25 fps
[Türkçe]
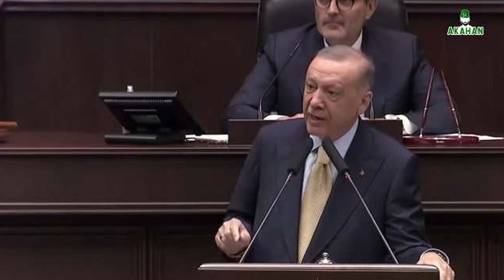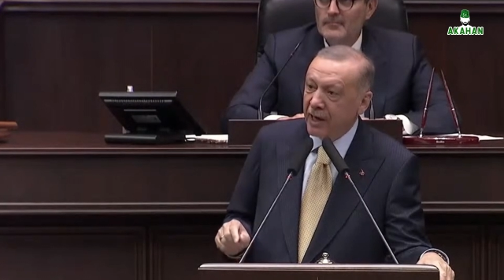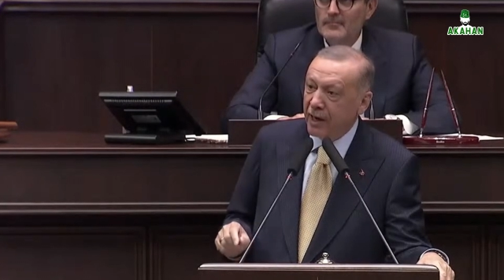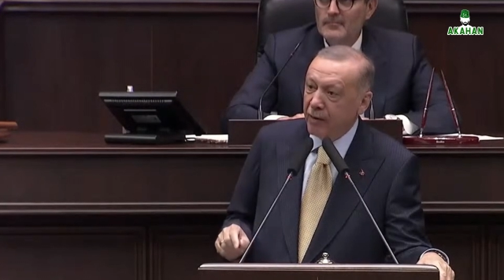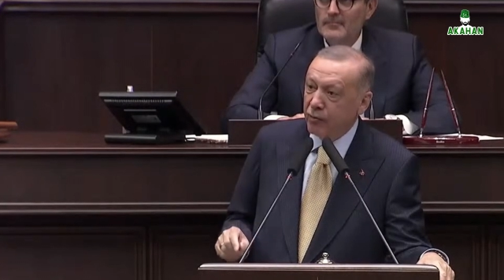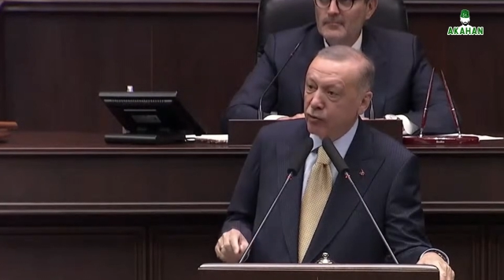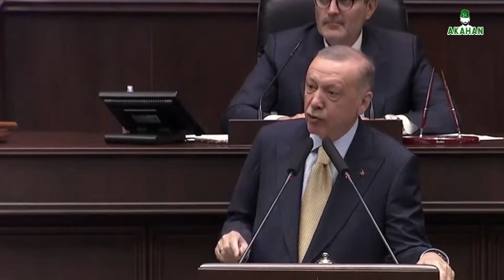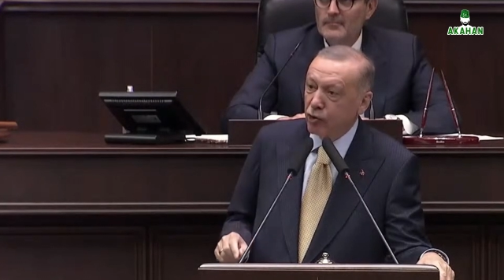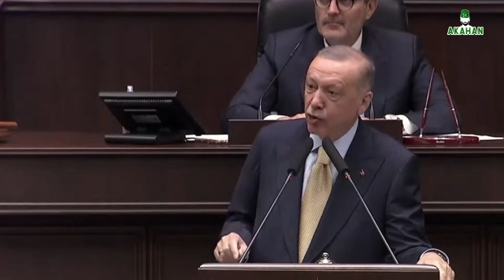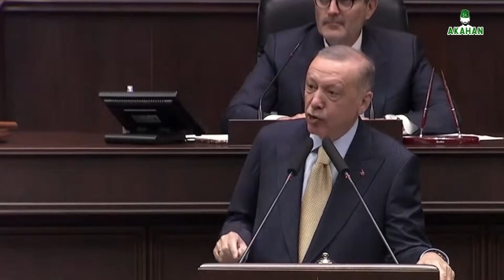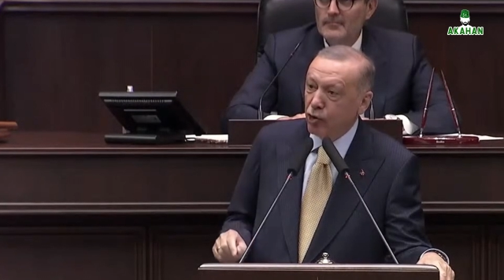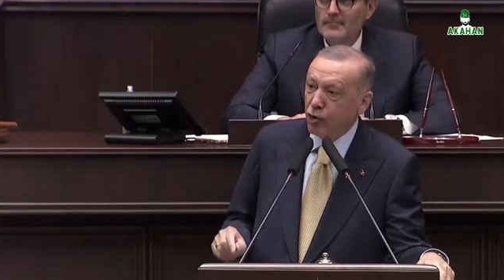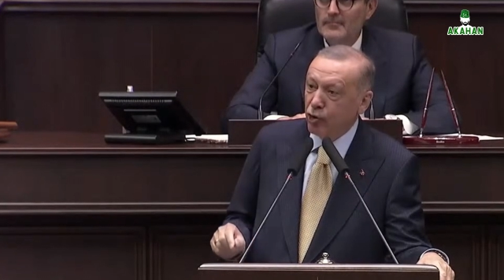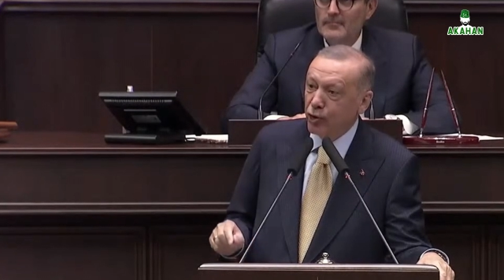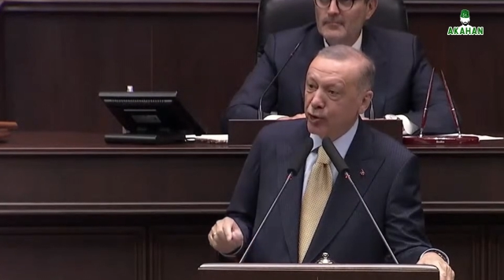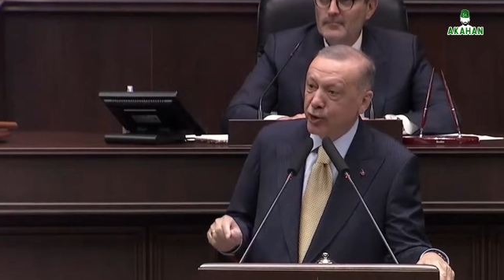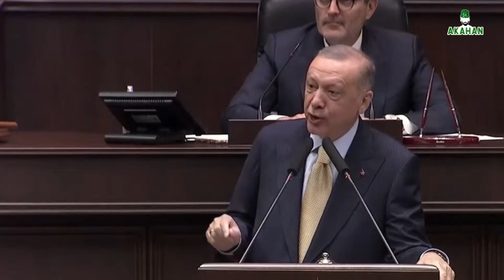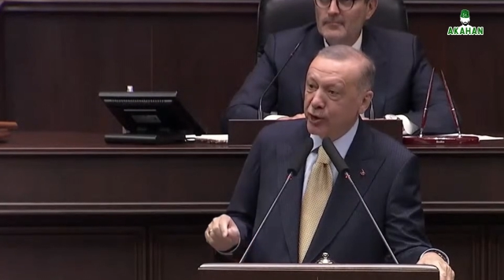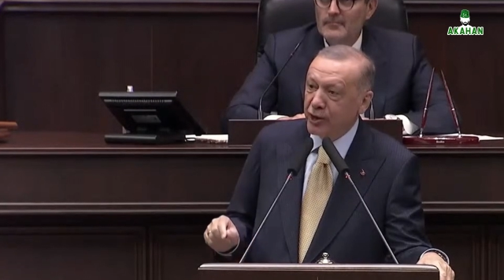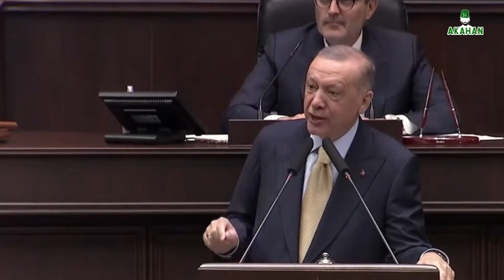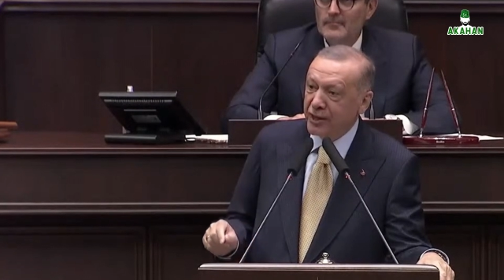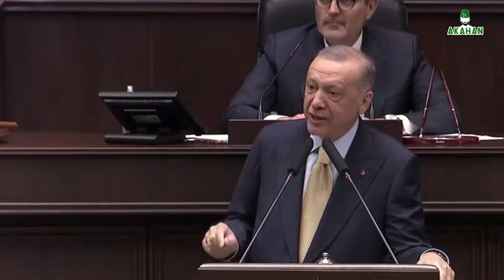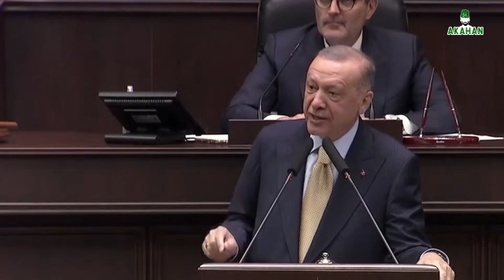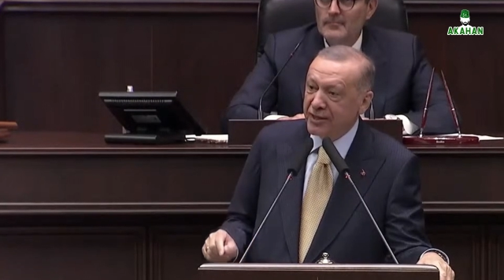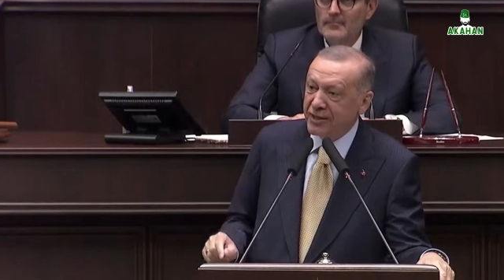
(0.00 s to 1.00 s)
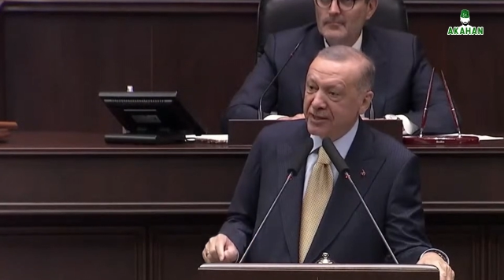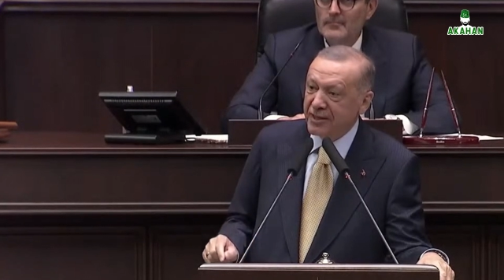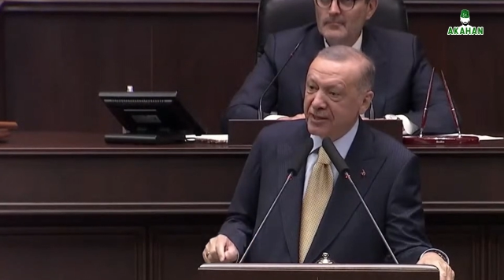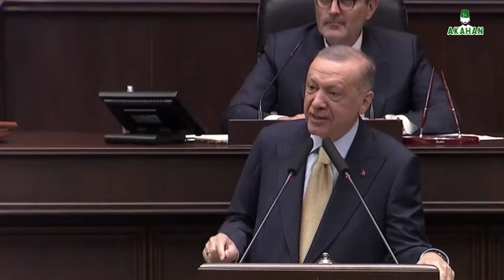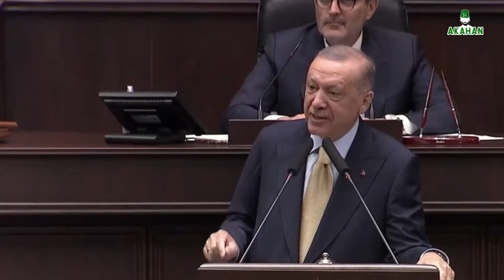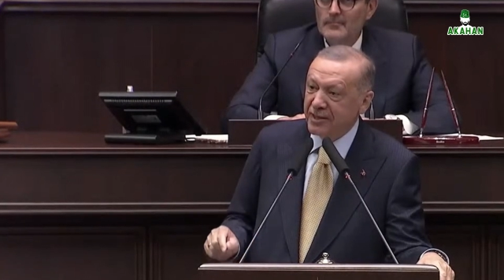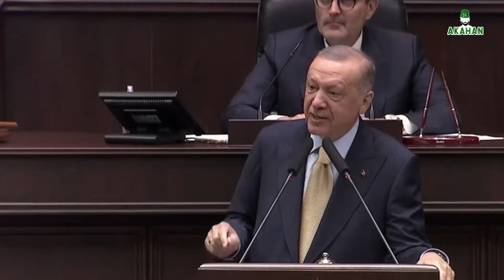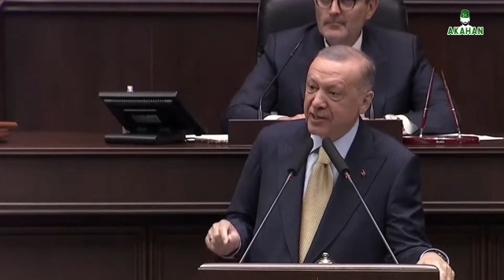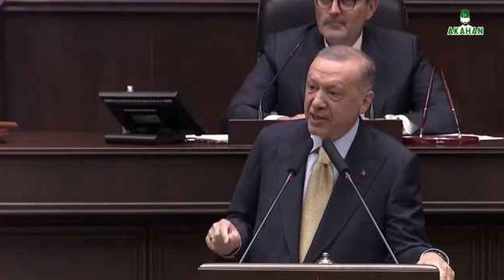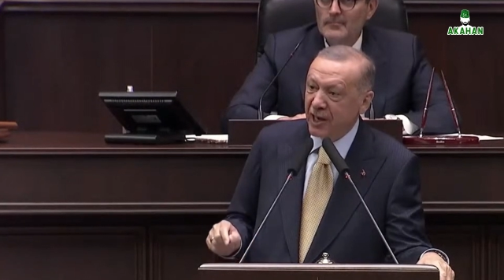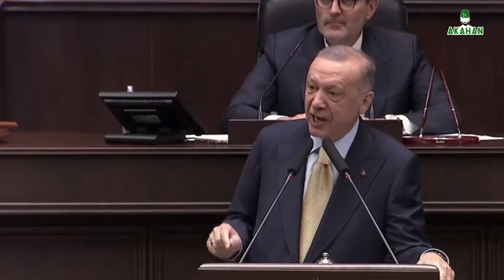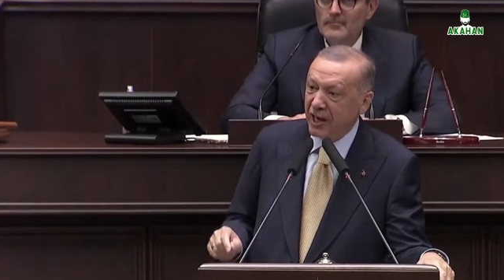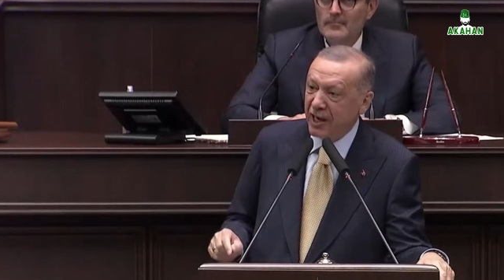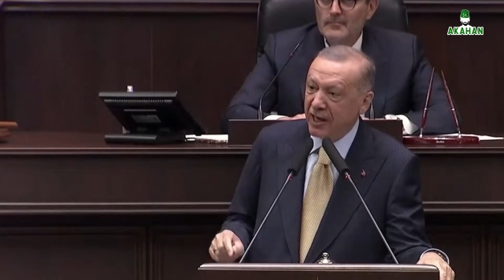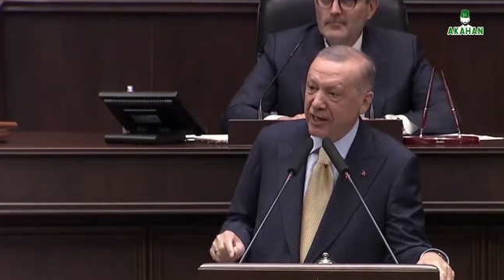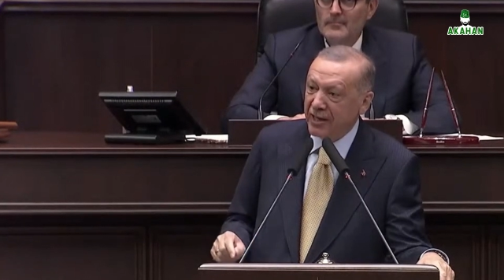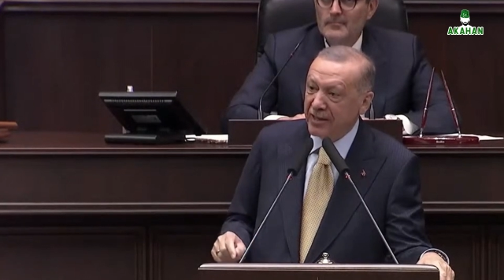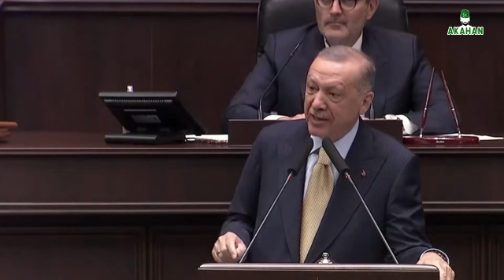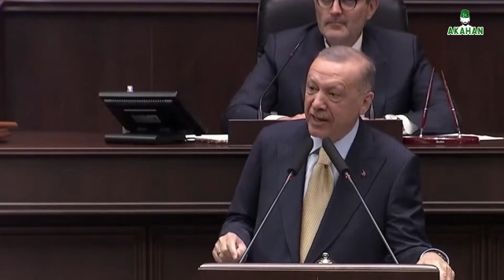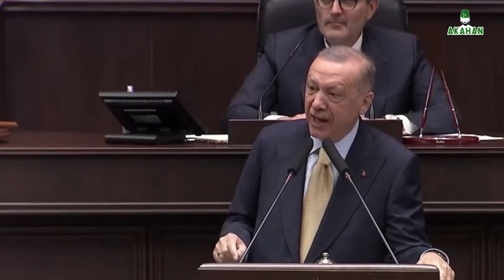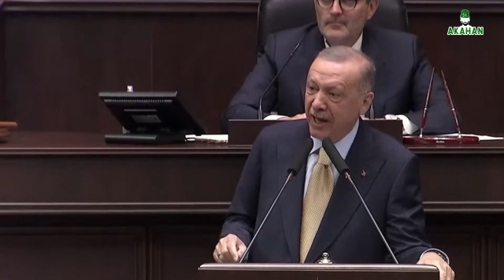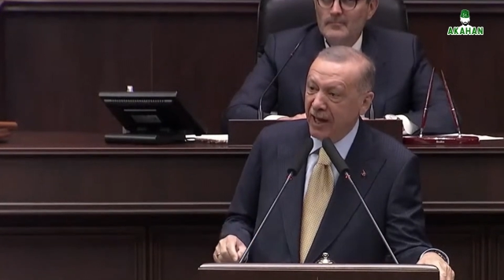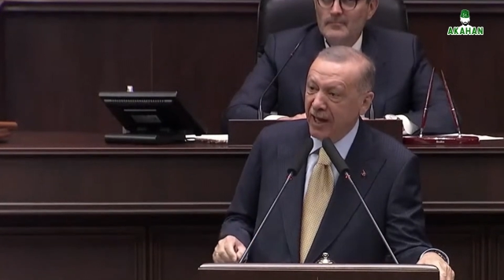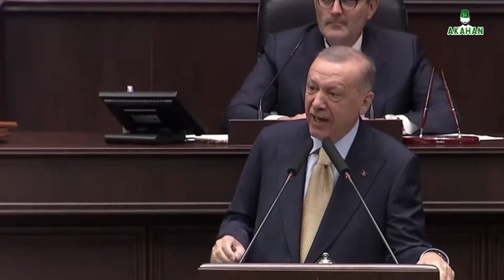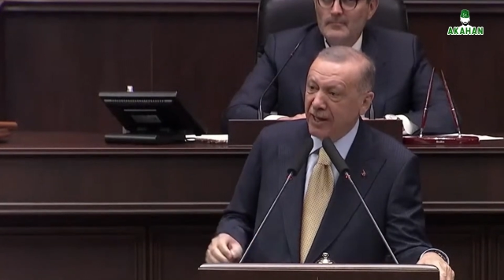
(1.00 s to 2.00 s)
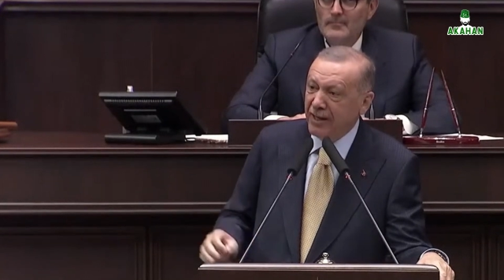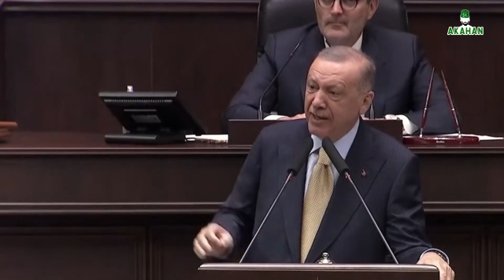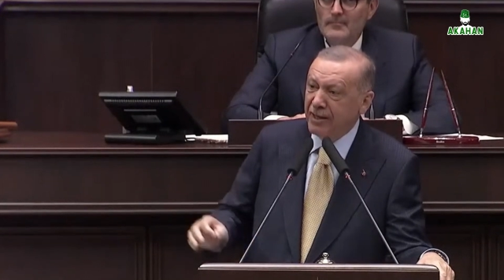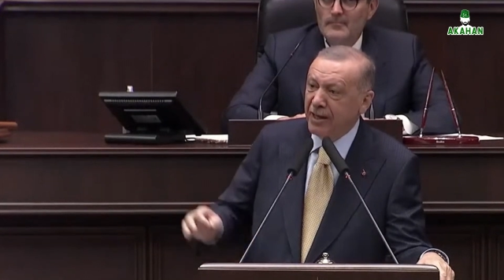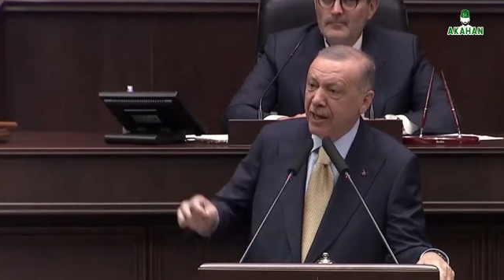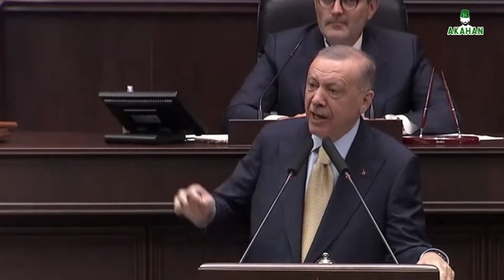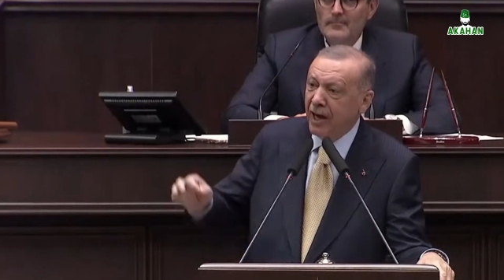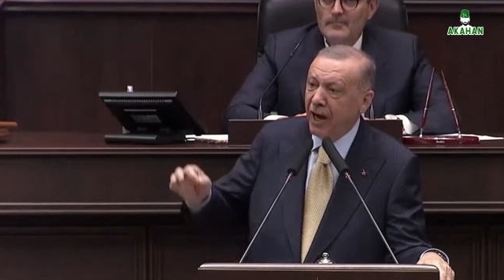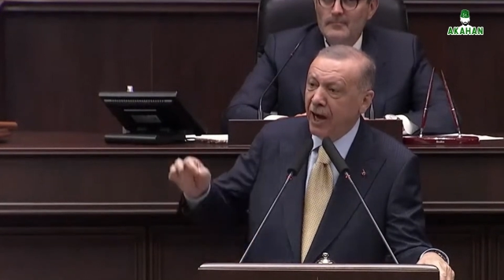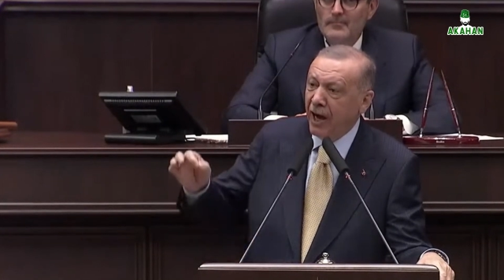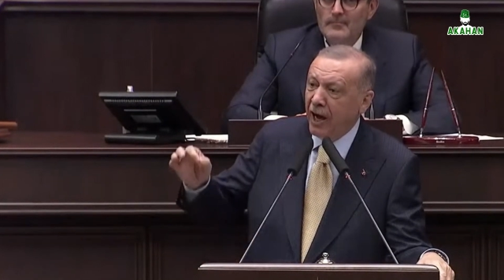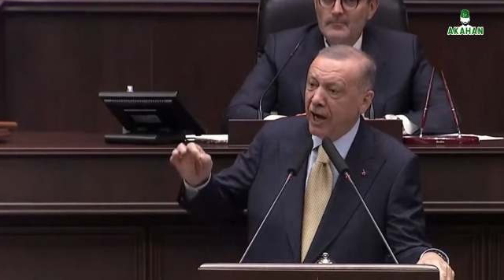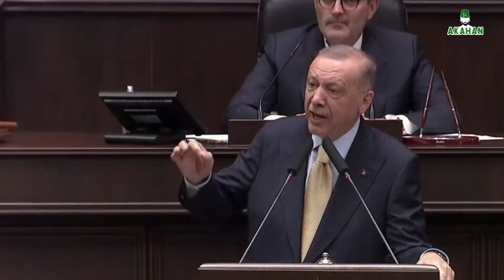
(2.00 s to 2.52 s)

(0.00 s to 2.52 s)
gavurun kılıcını çalandan